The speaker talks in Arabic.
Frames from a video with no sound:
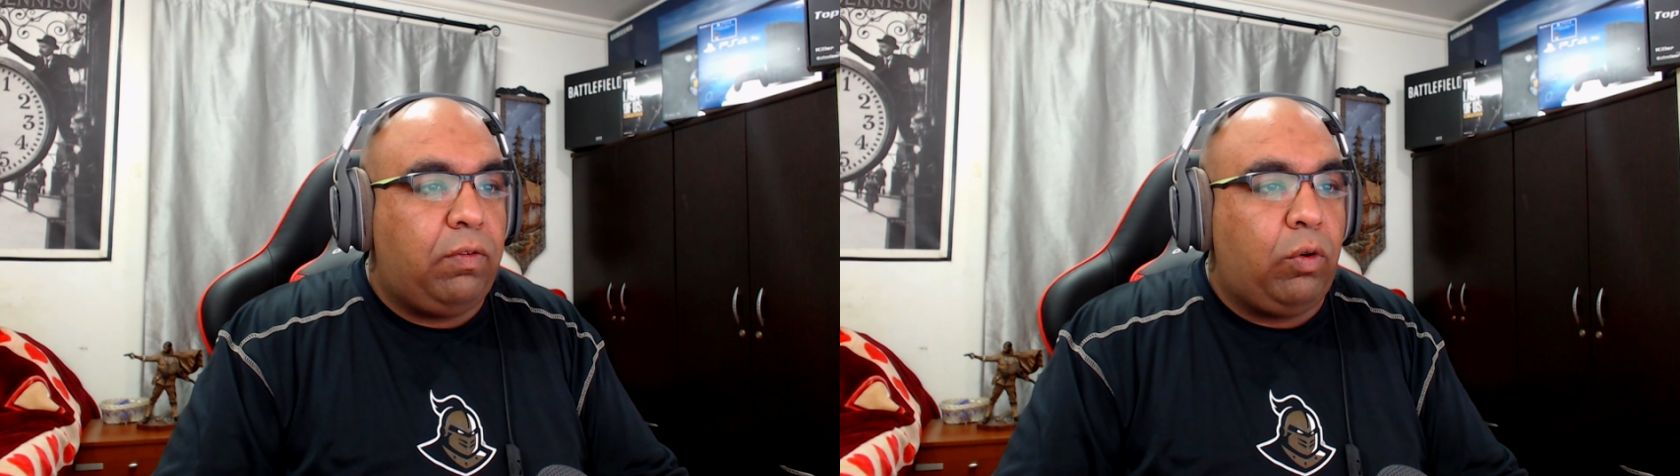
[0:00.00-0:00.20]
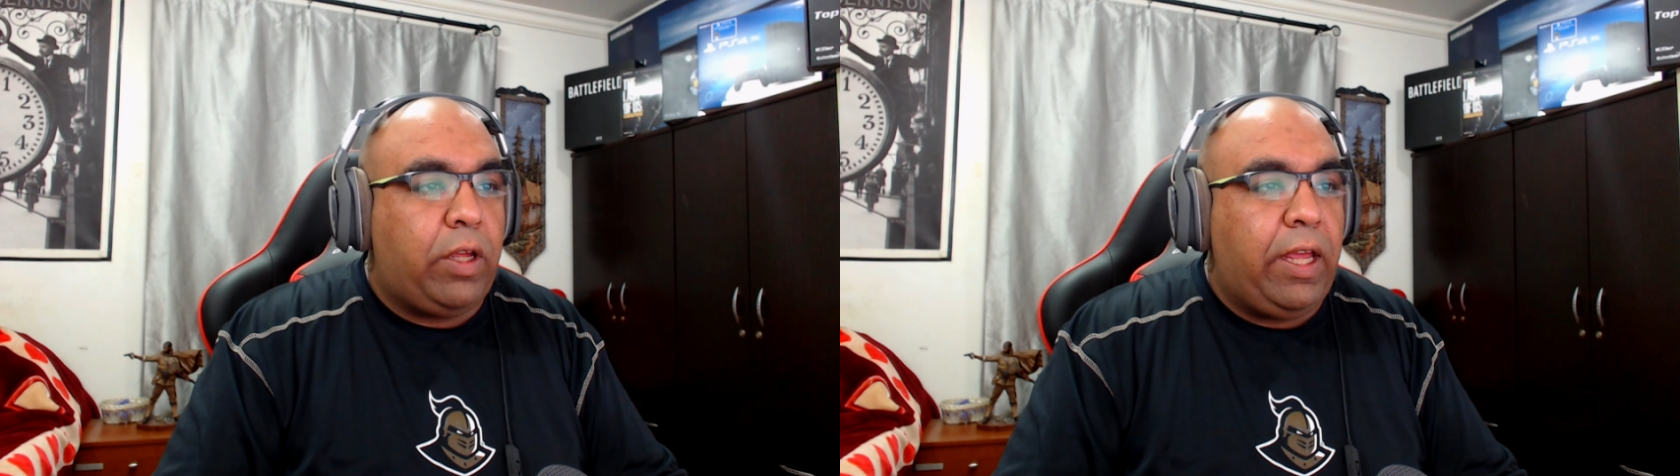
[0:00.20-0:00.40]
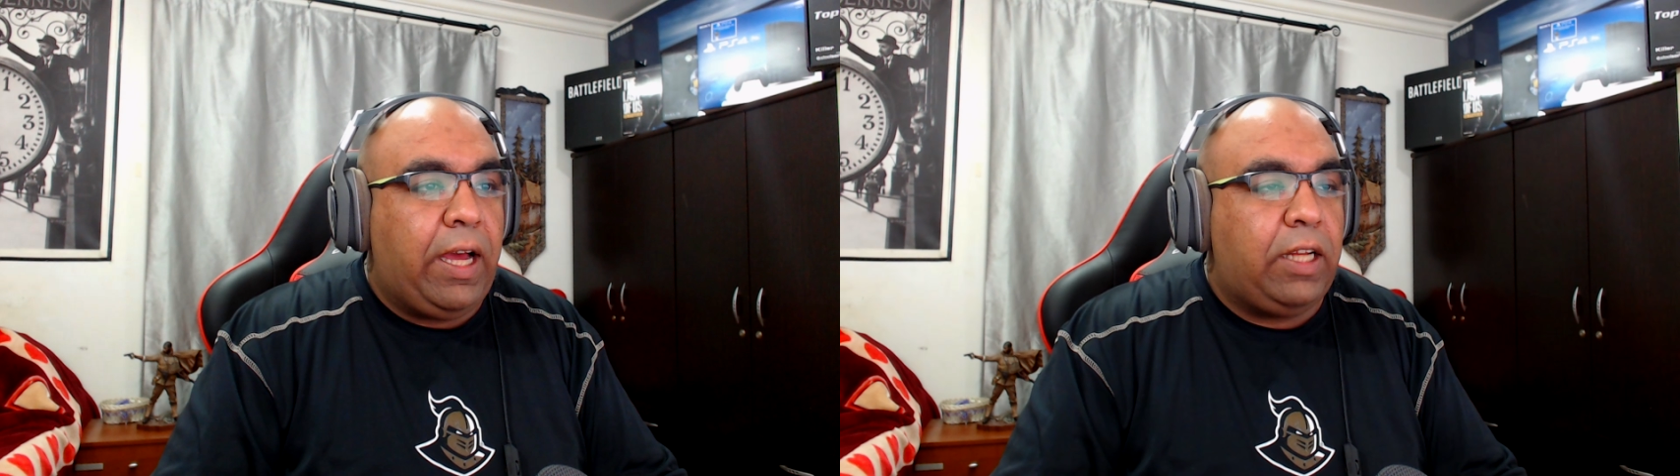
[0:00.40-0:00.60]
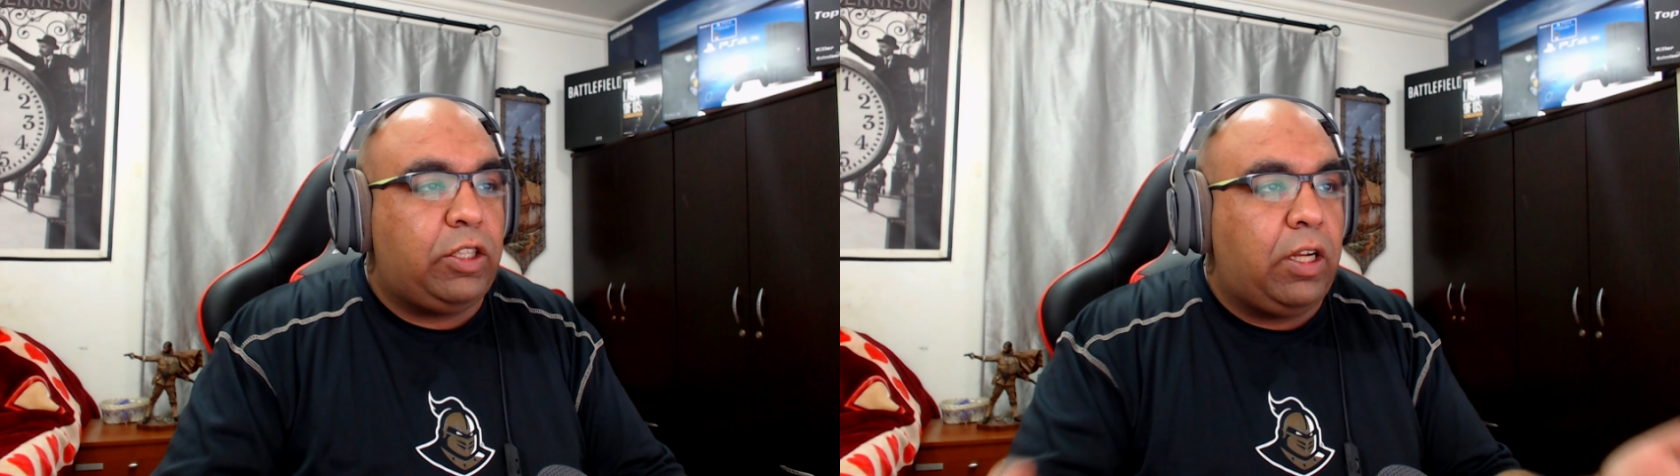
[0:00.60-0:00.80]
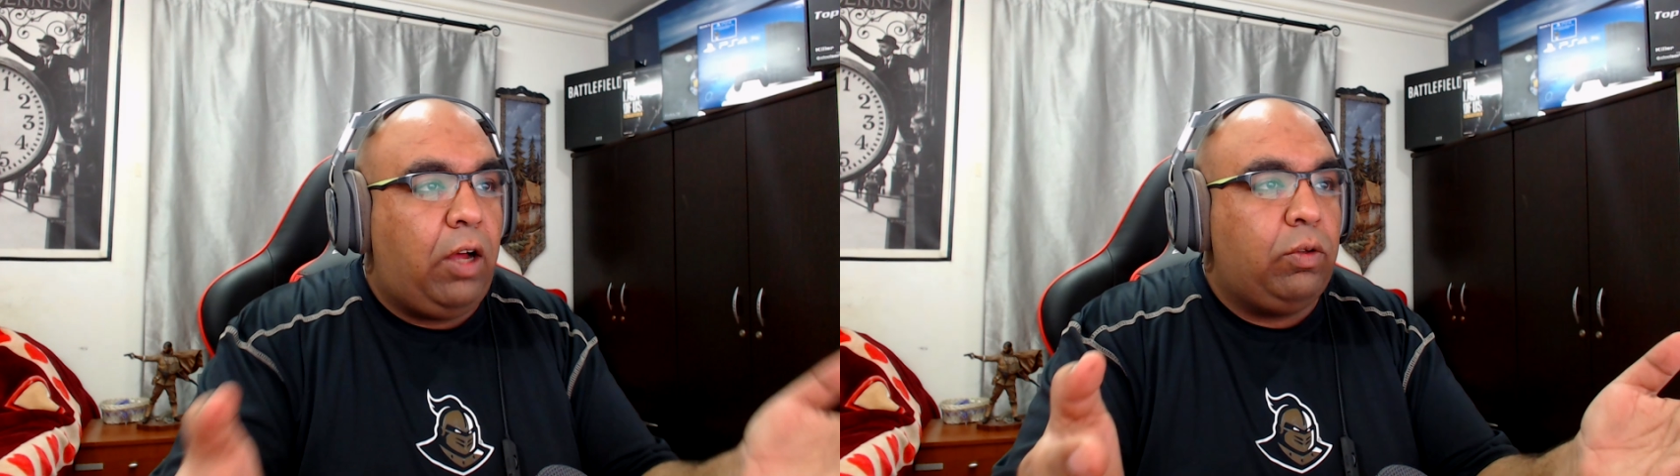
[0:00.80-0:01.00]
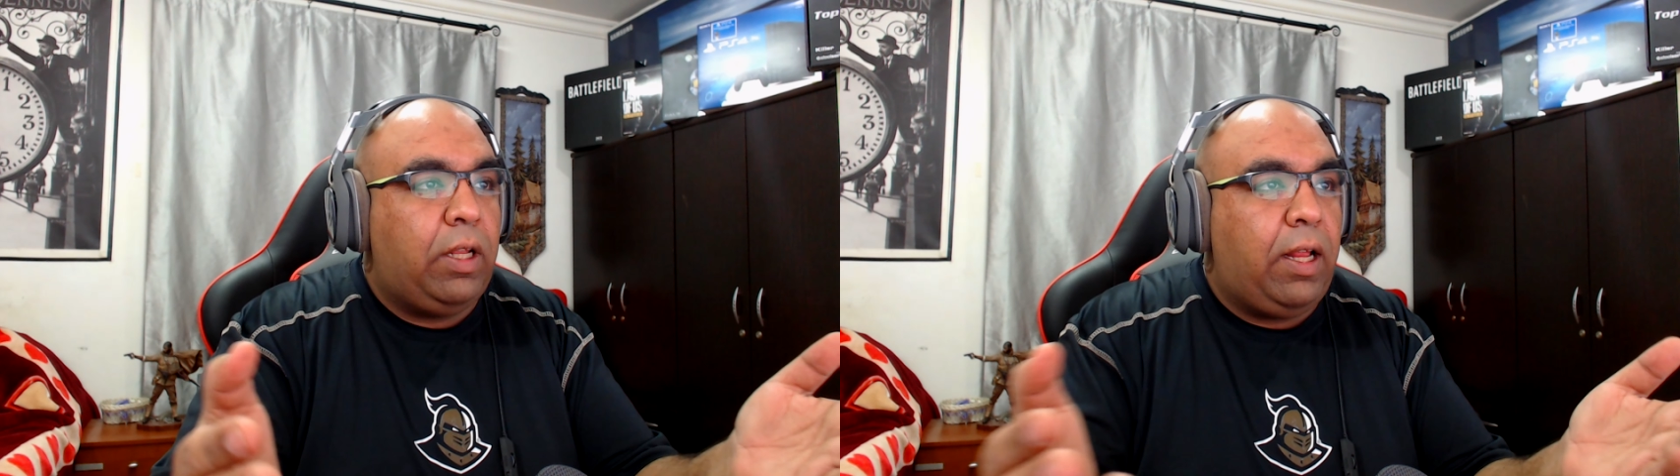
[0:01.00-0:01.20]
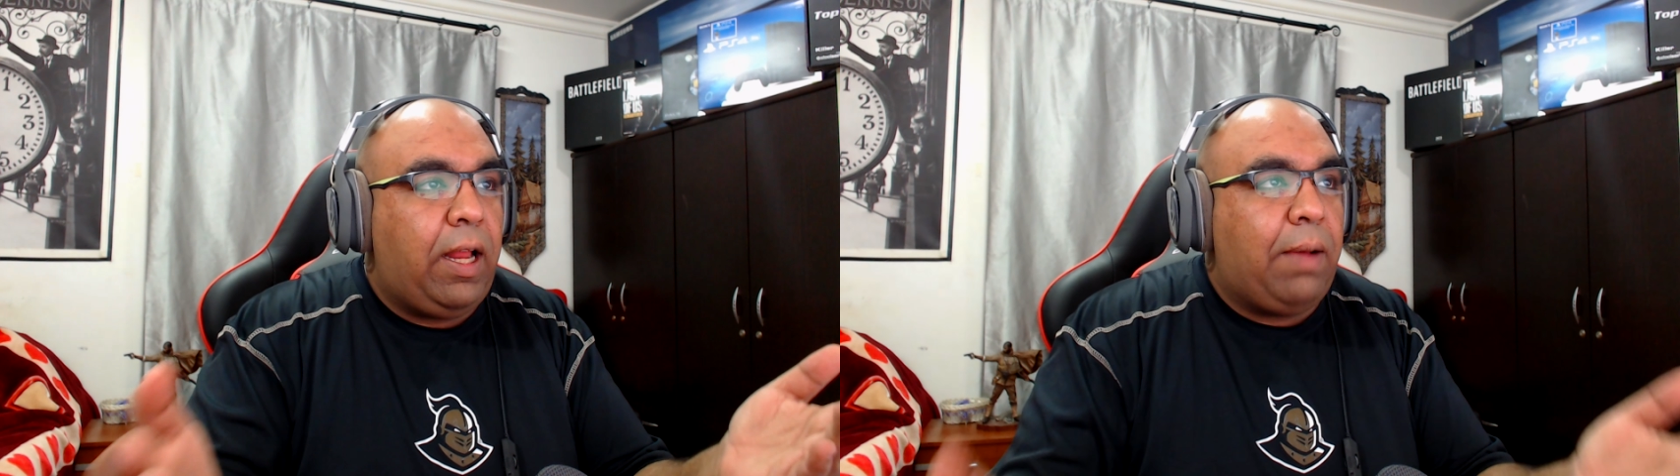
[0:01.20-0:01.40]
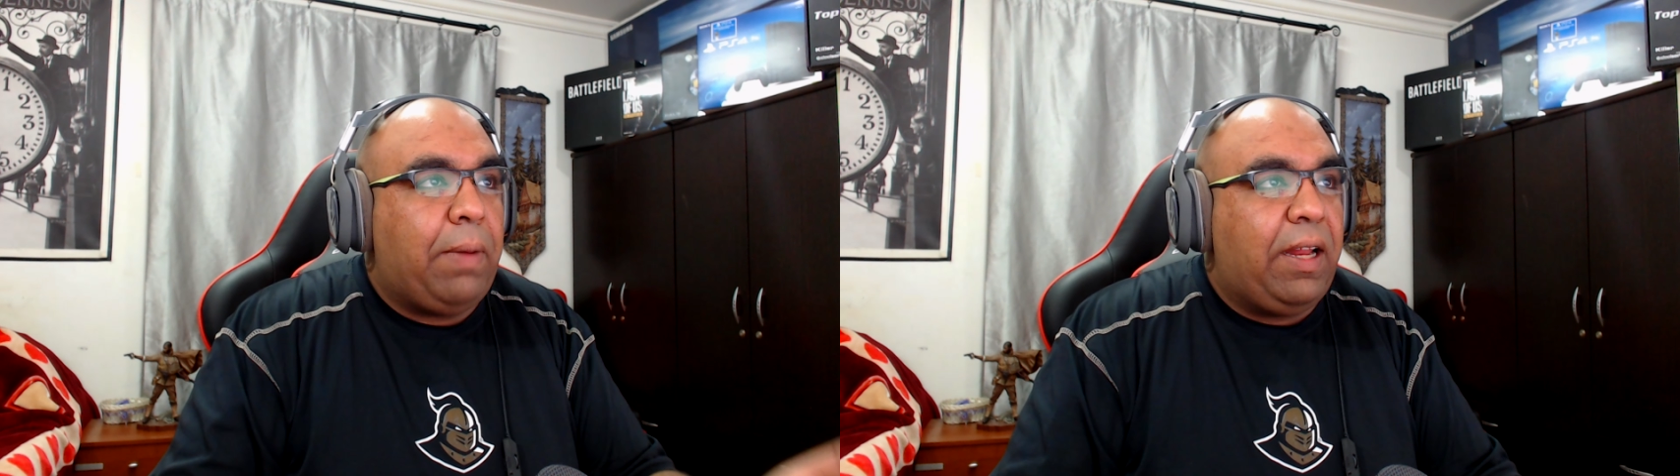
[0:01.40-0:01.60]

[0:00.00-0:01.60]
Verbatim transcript: 4K علشان اقعد انا العب